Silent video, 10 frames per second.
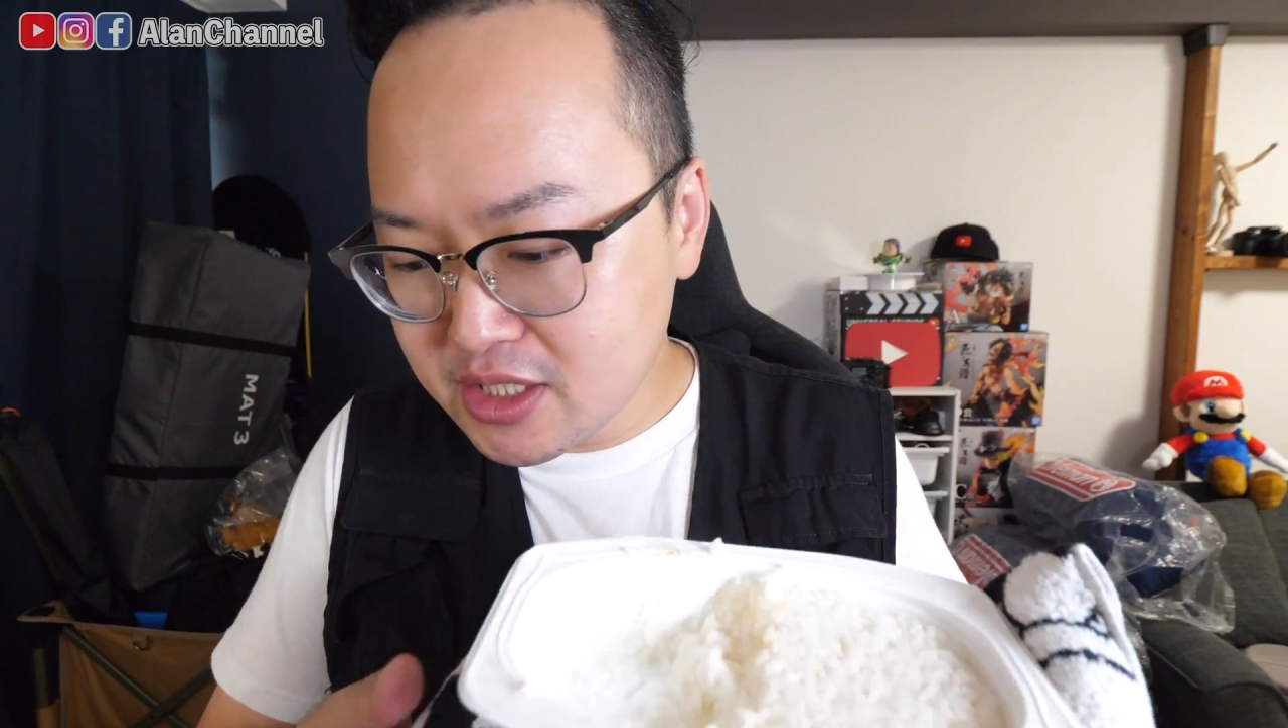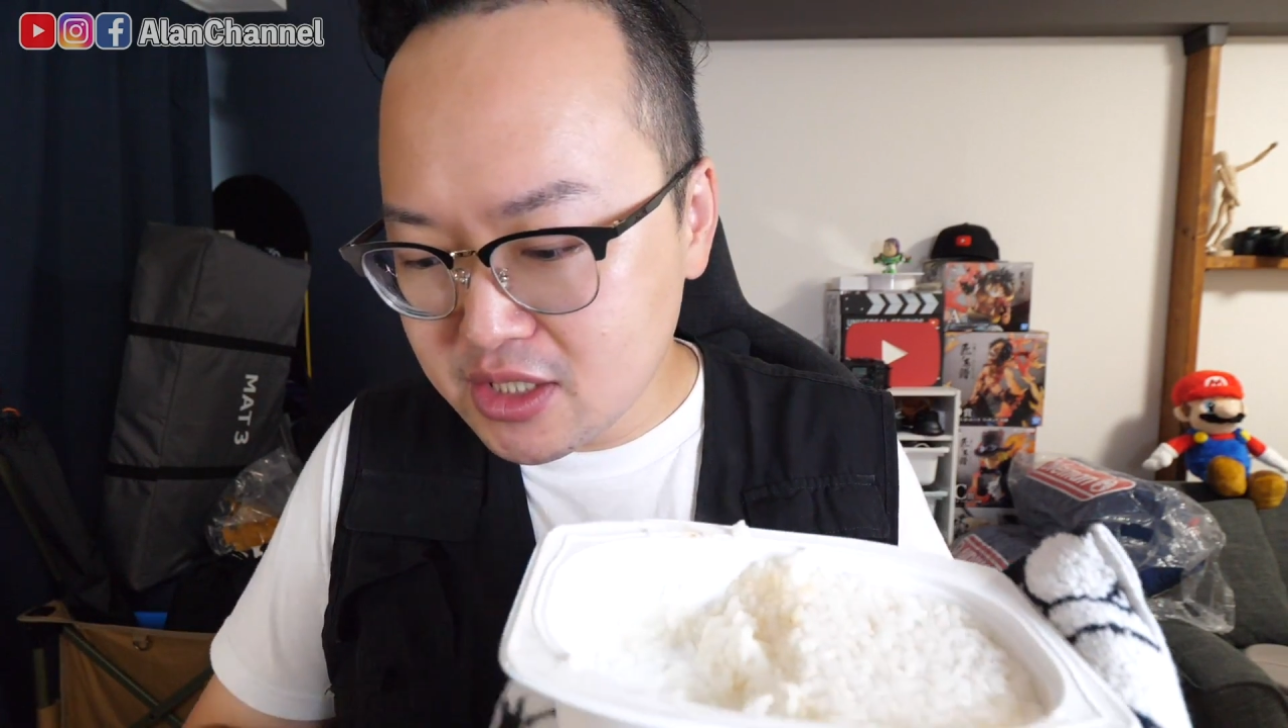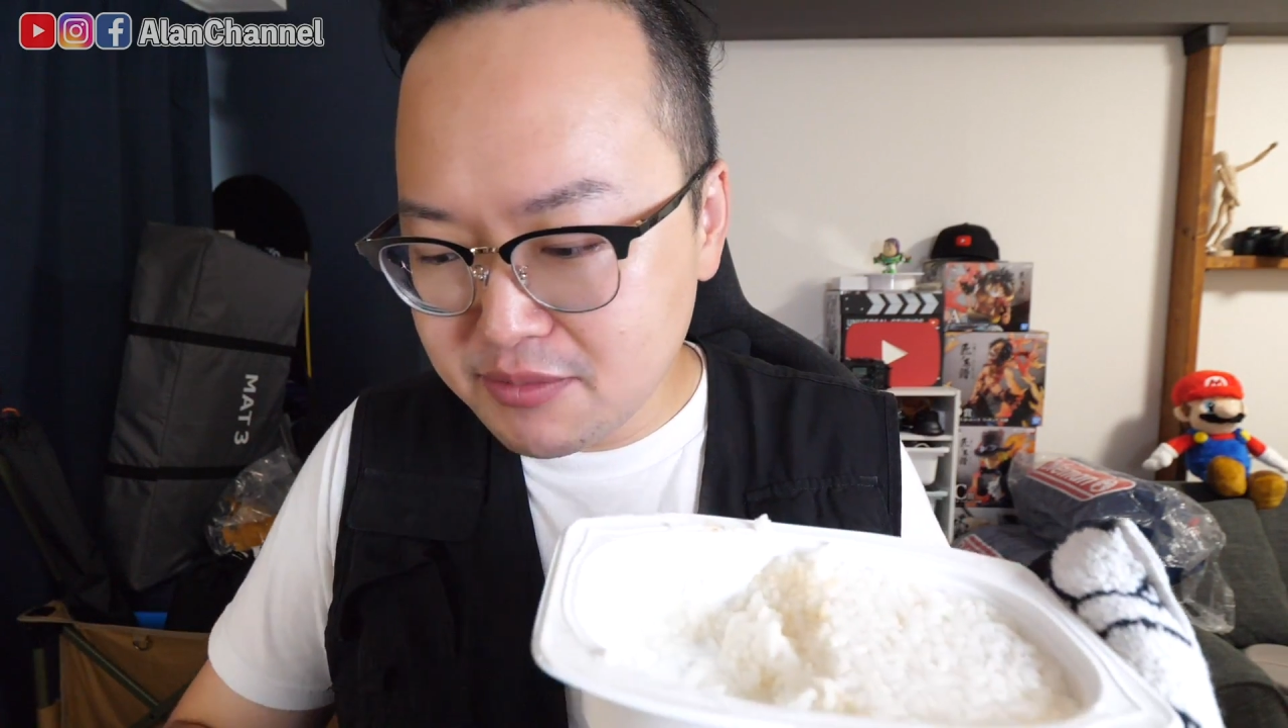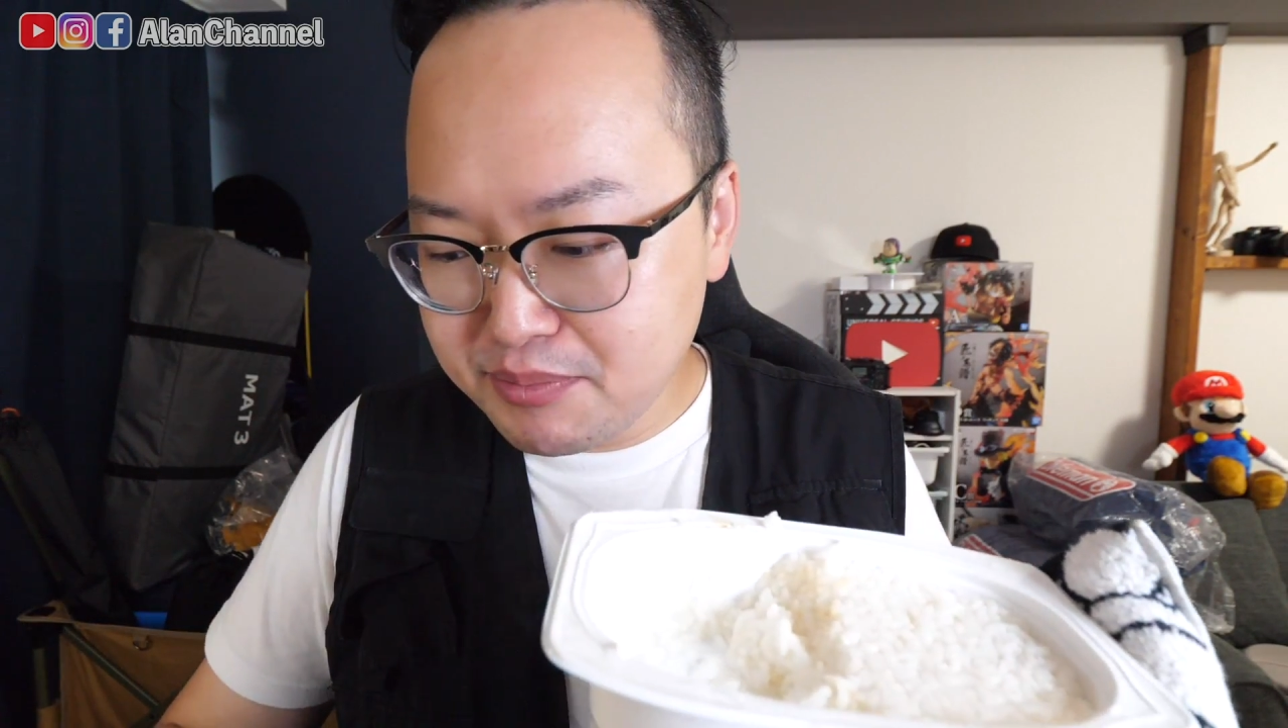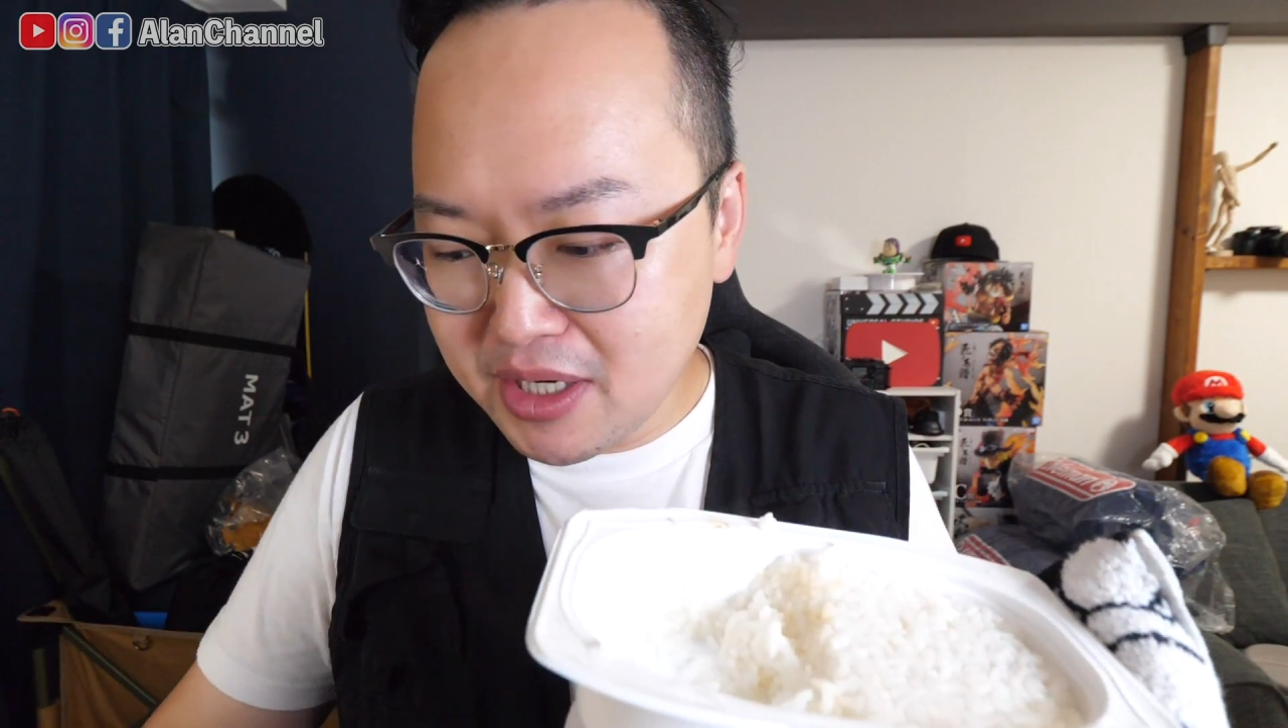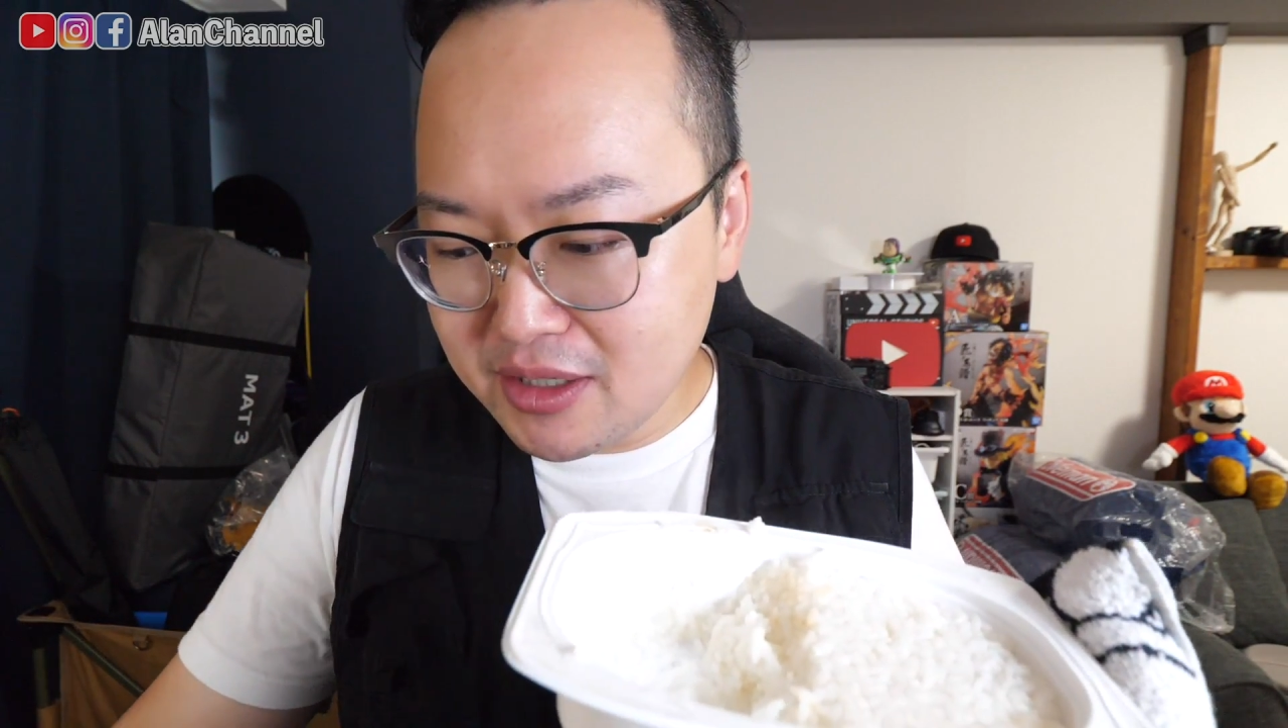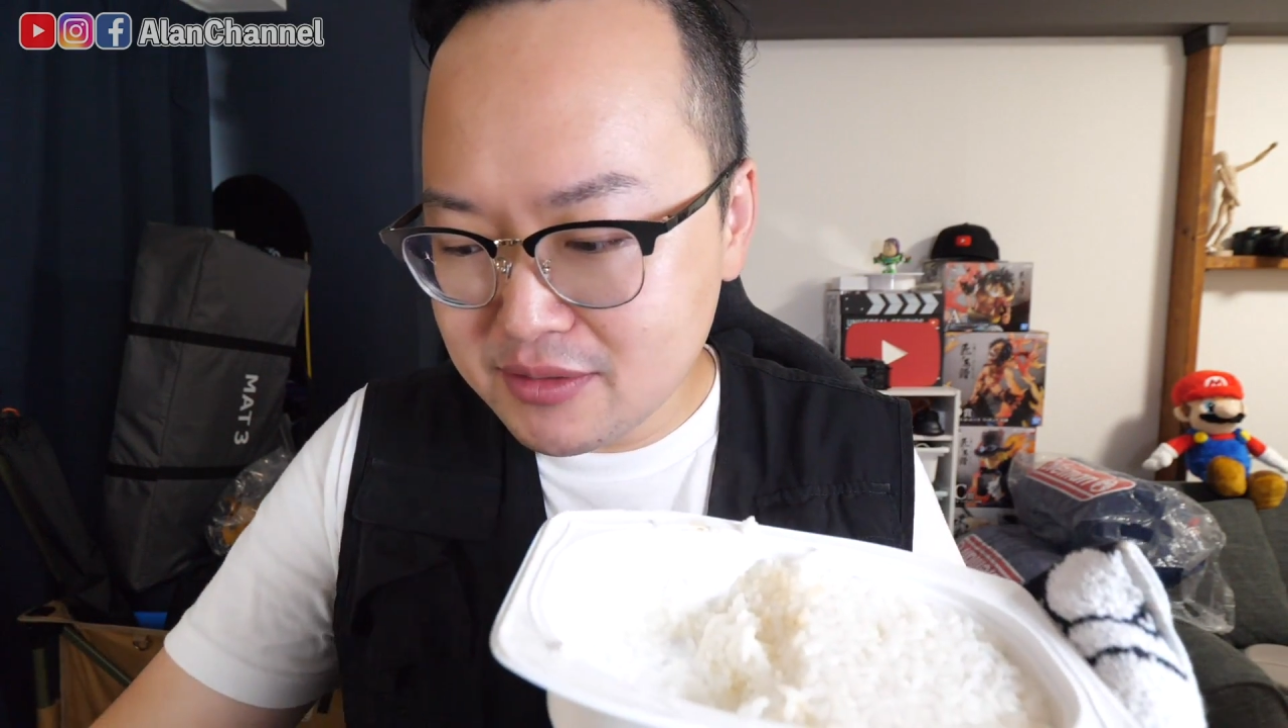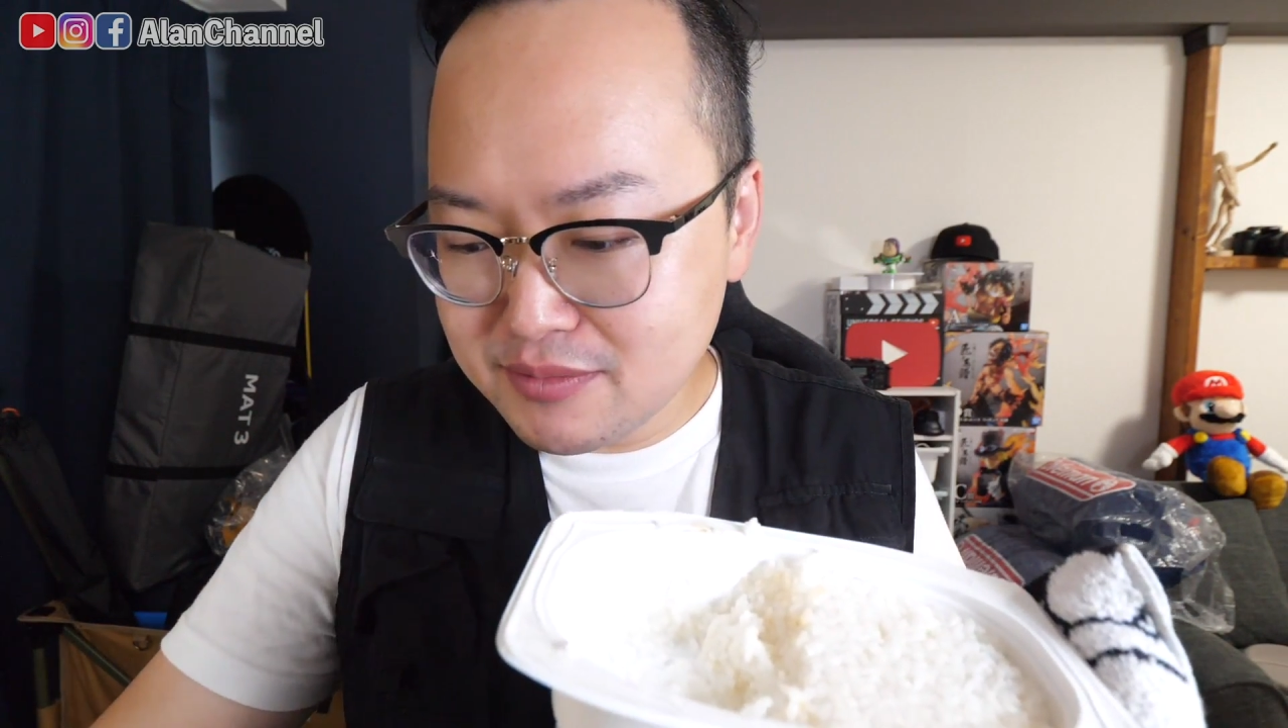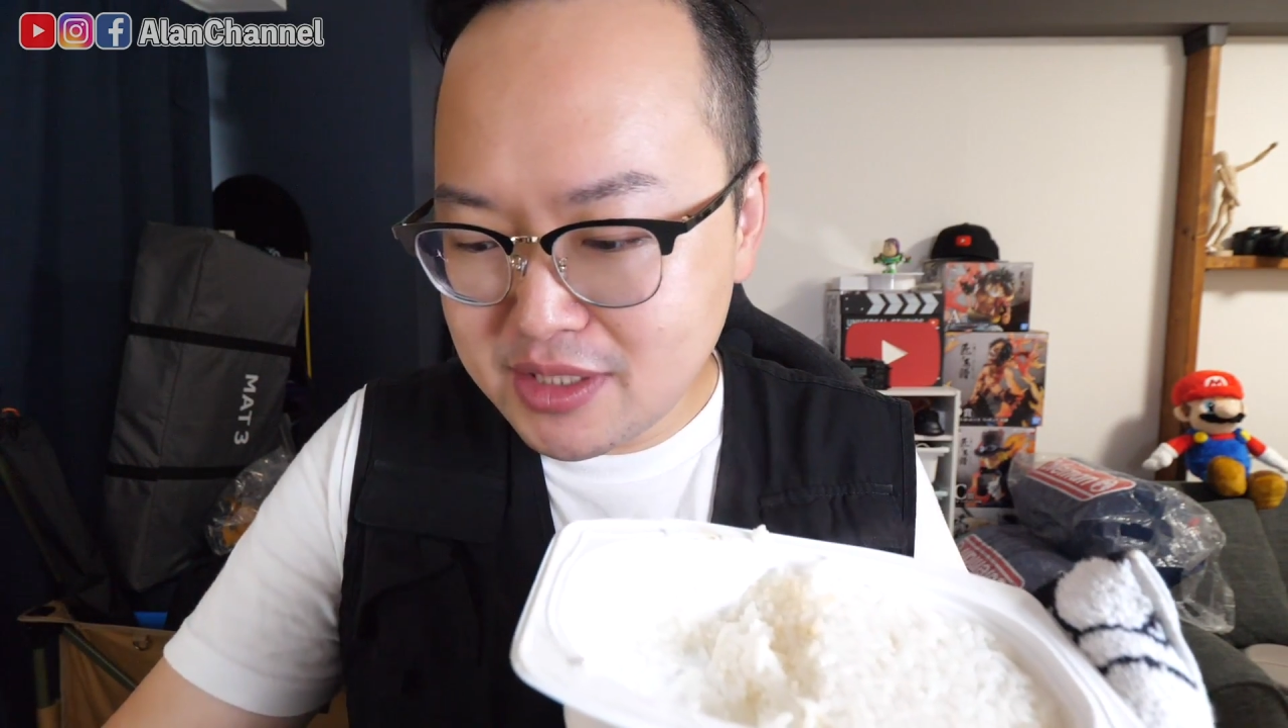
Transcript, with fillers: 个不要